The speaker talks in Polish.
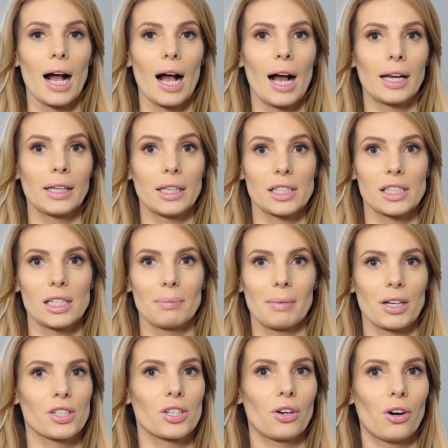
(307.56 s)
A jeśli
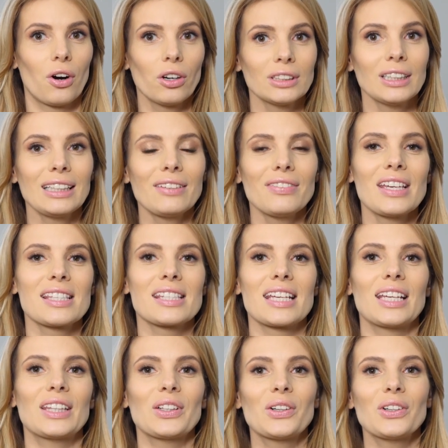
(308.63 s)
masz ochotę na
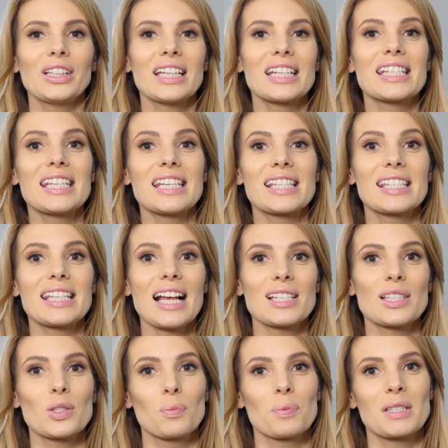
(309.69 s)
więcej, to koniecznie
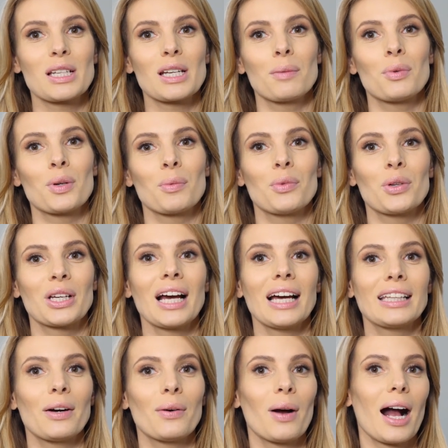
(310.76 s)
zasubskrybuj mój
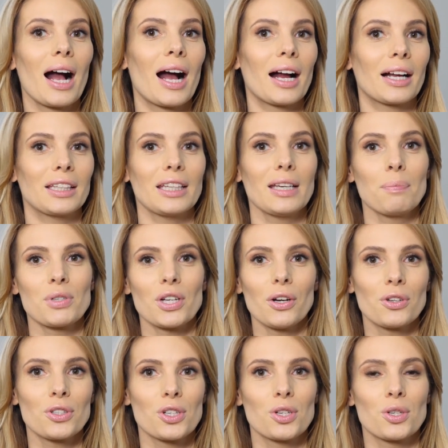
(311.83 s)
kanał, a nie
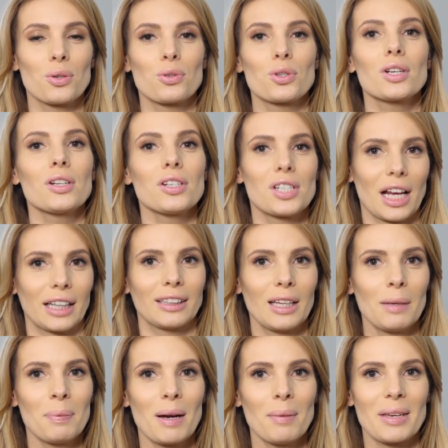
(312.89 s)
przeoczysz już
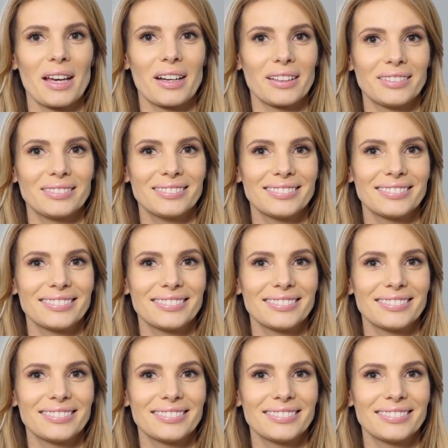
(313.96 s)
żadnej premiery.